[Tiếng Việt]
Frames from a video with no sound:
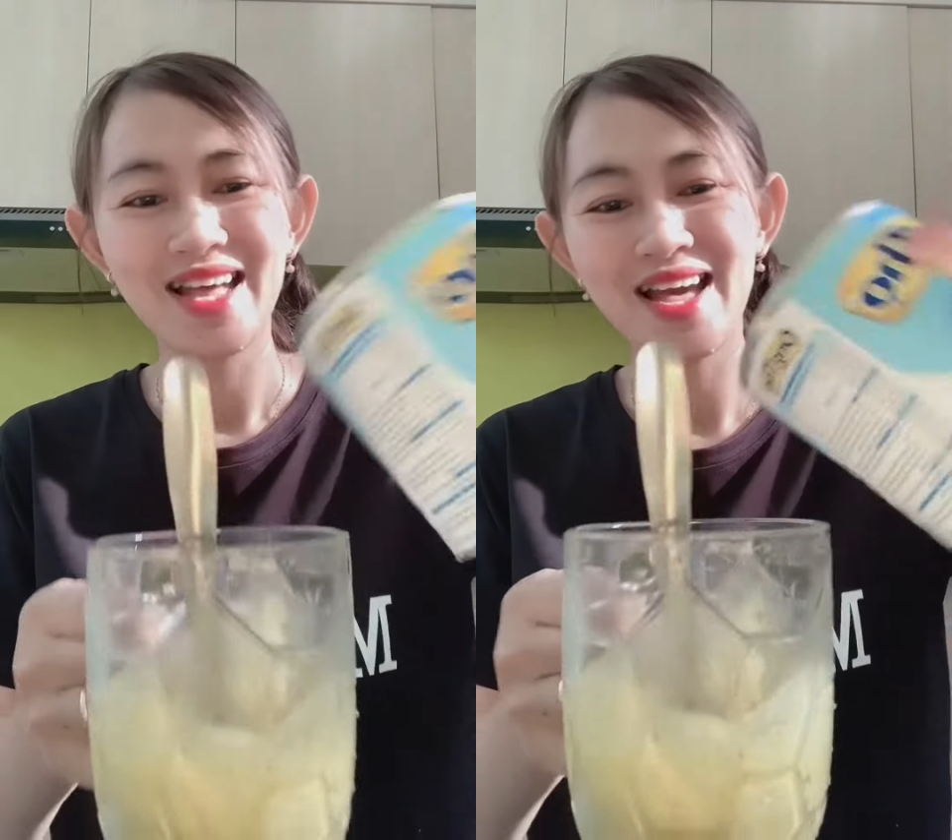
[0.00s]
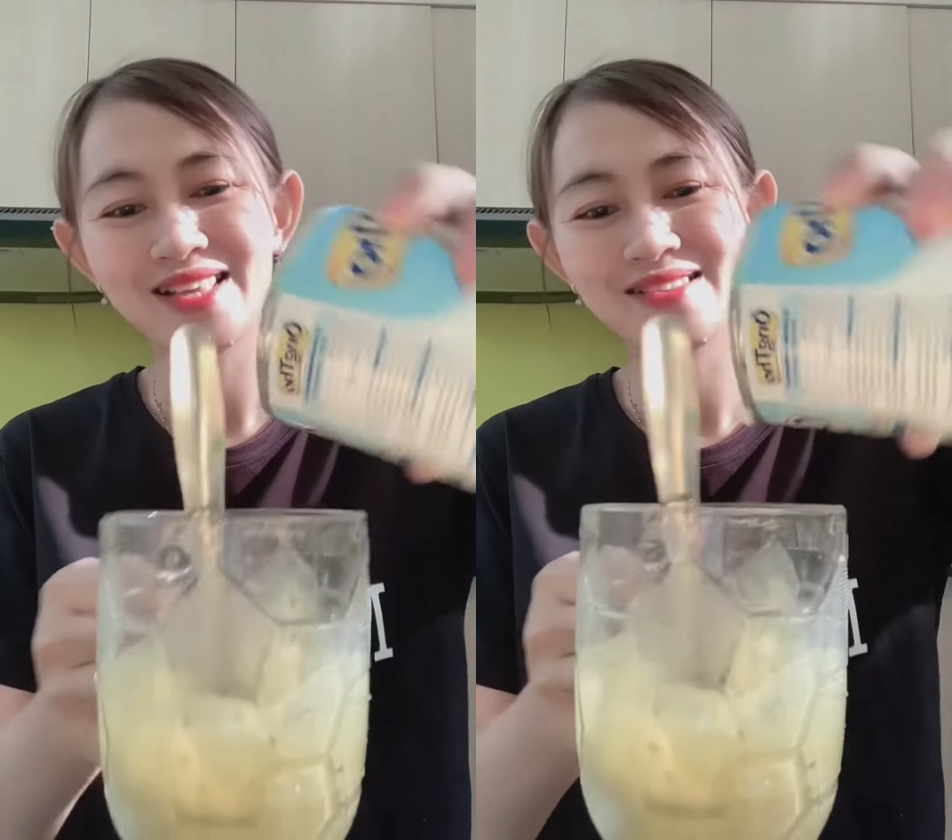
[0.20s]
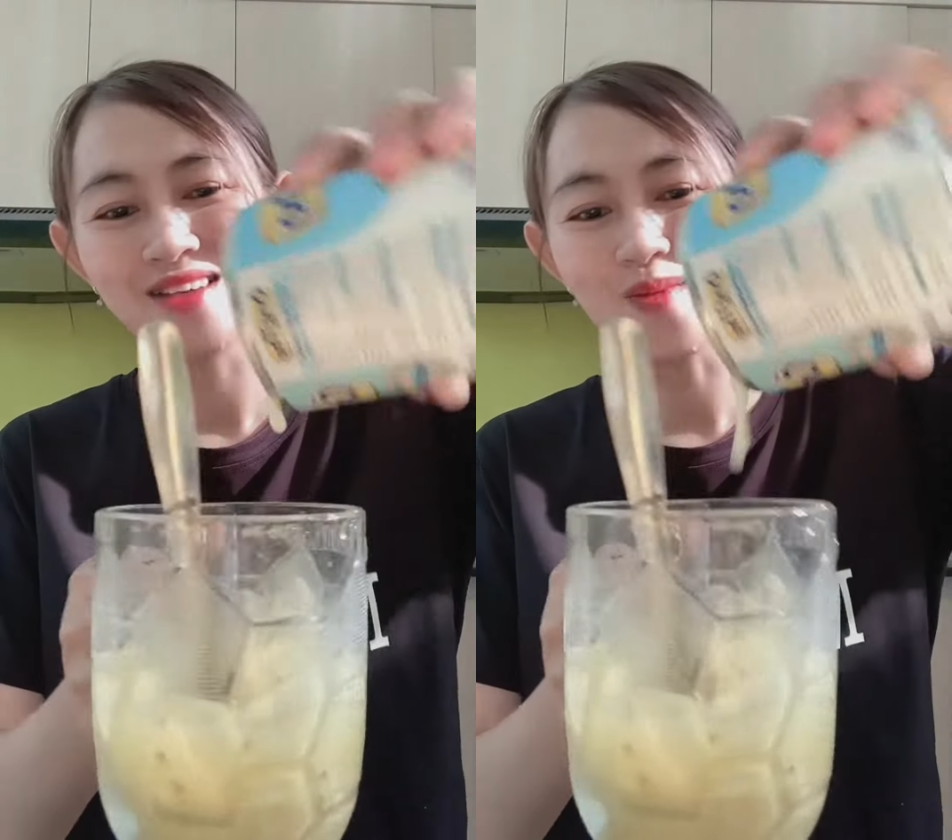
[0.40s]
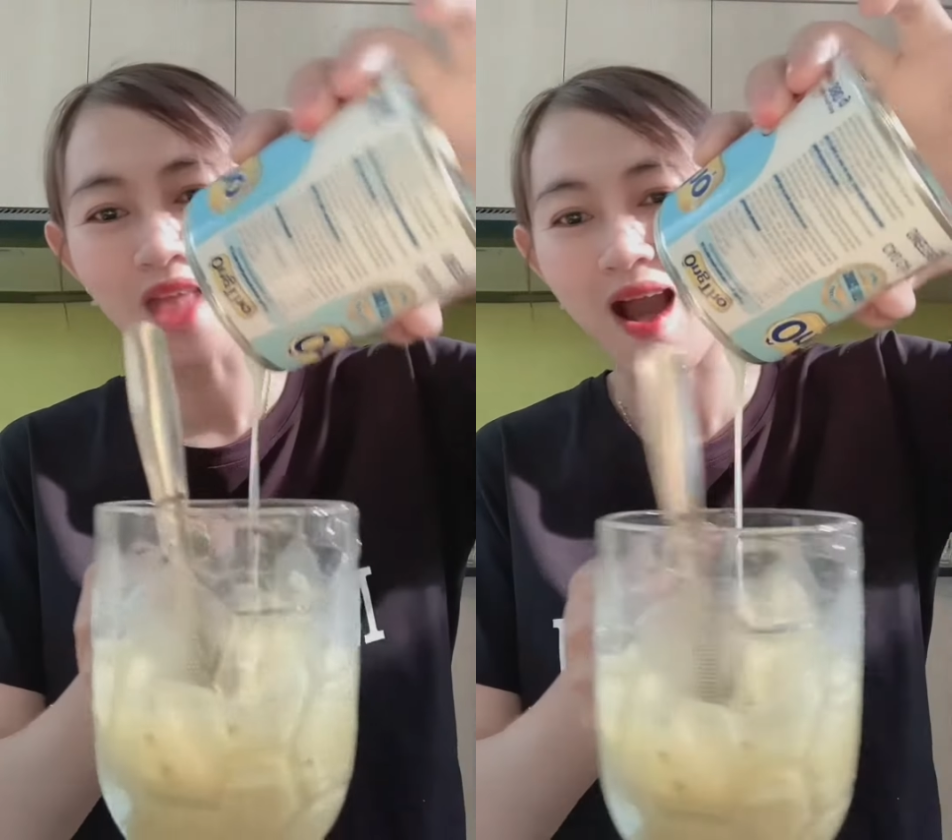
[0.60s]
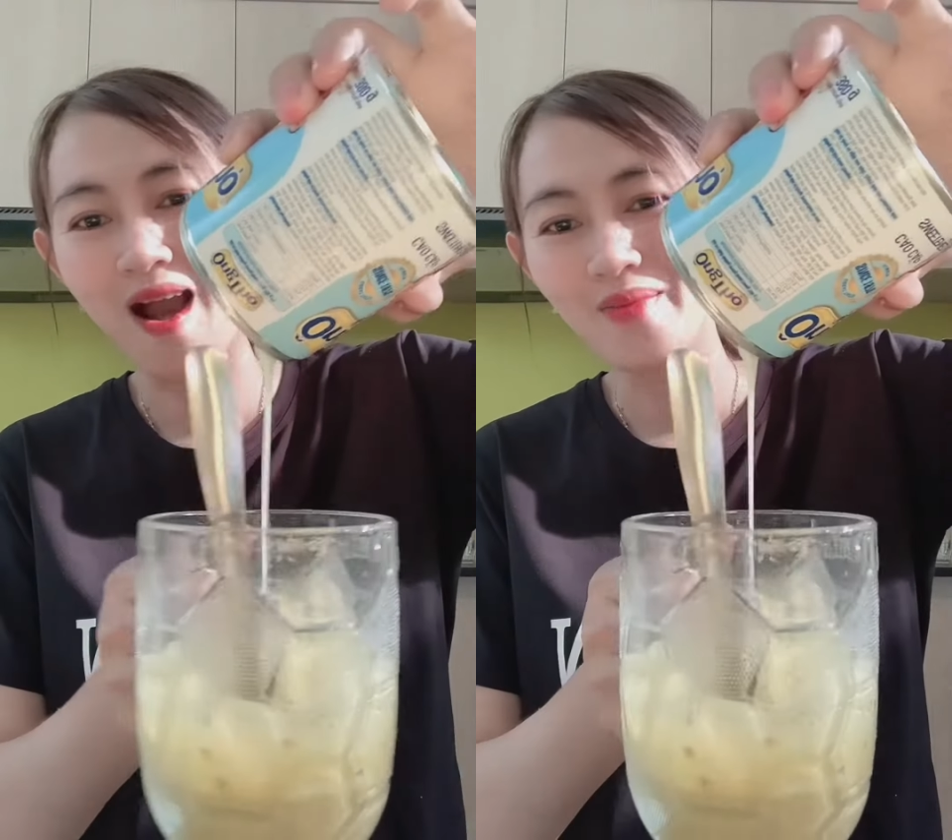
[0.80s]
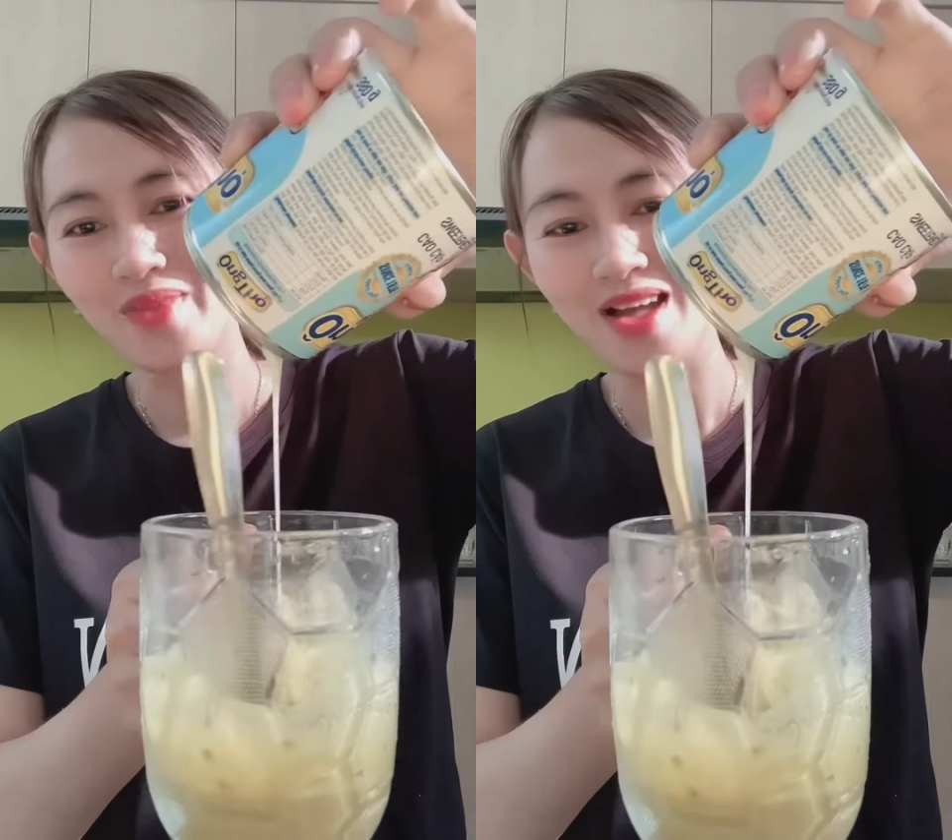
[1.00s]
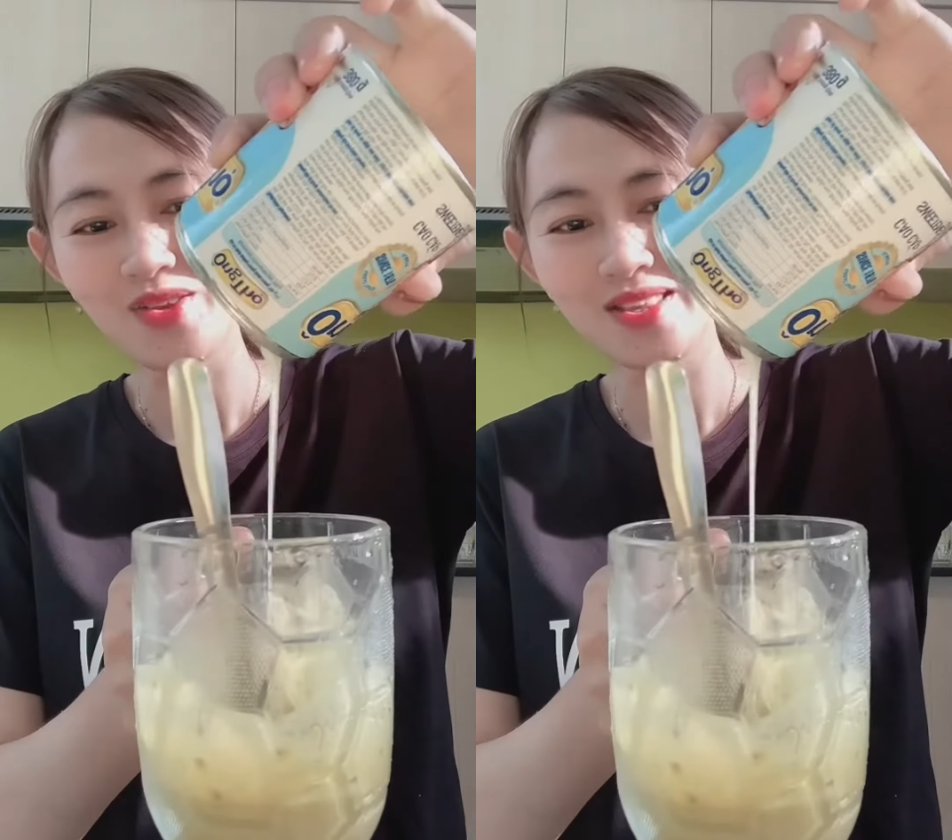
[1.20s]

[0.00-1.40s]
à, sữa ông thọ à,